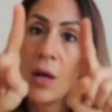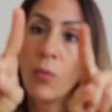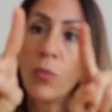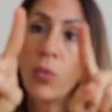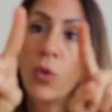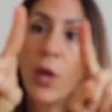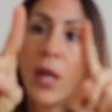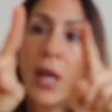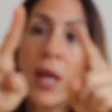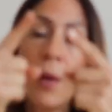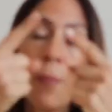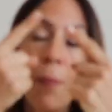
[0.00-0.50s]

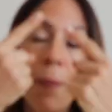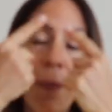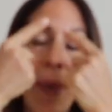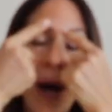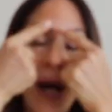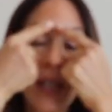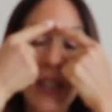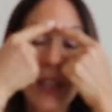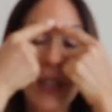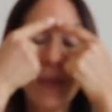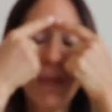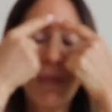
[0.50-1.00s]
Buraya
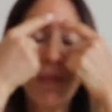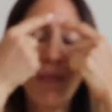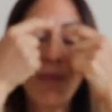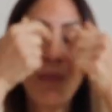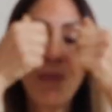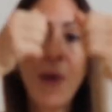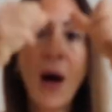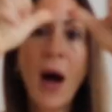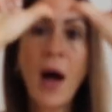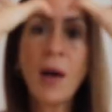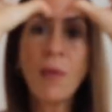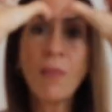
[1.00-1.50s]
baş
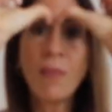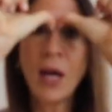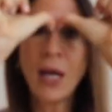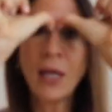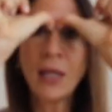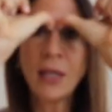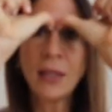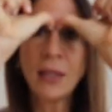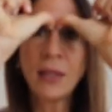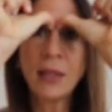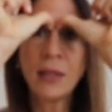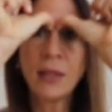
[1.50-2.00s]

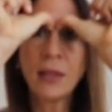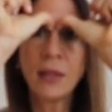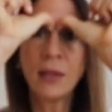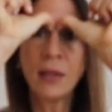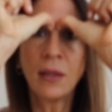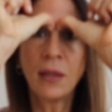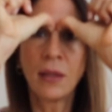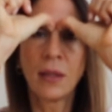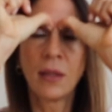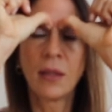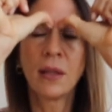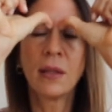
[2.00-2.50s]

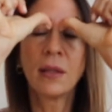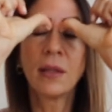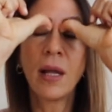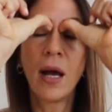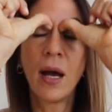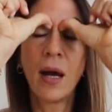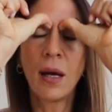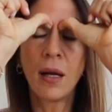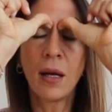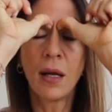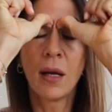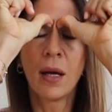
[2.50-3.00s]

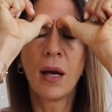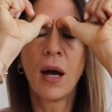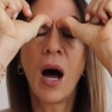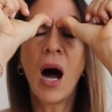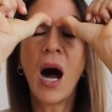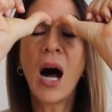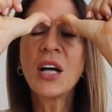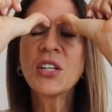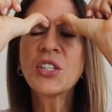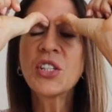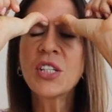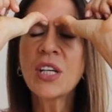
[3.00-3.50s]
parmaklarınla
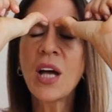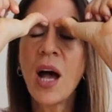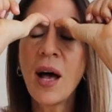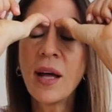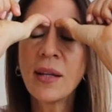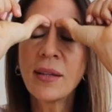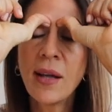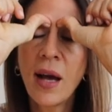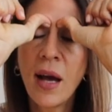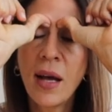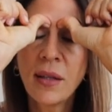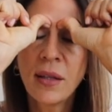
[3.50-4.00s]

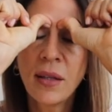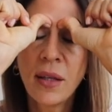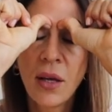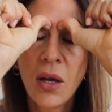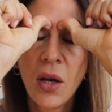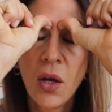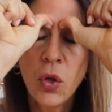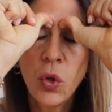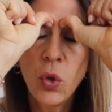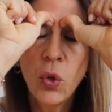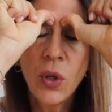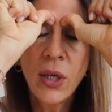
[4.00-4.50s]
aşağıdan
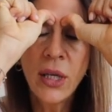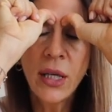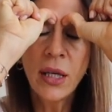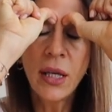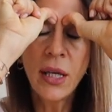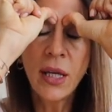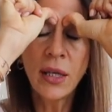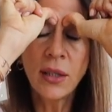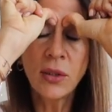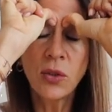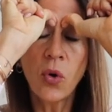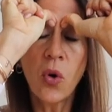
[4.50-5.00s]

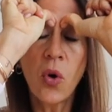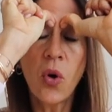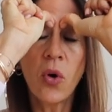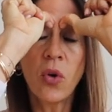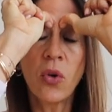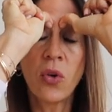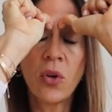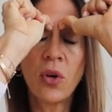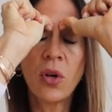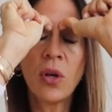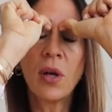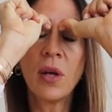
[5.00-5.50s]
yukarıya
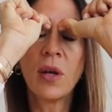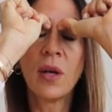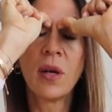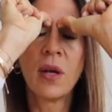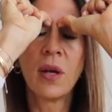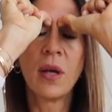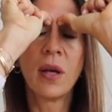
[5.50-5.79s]
doğru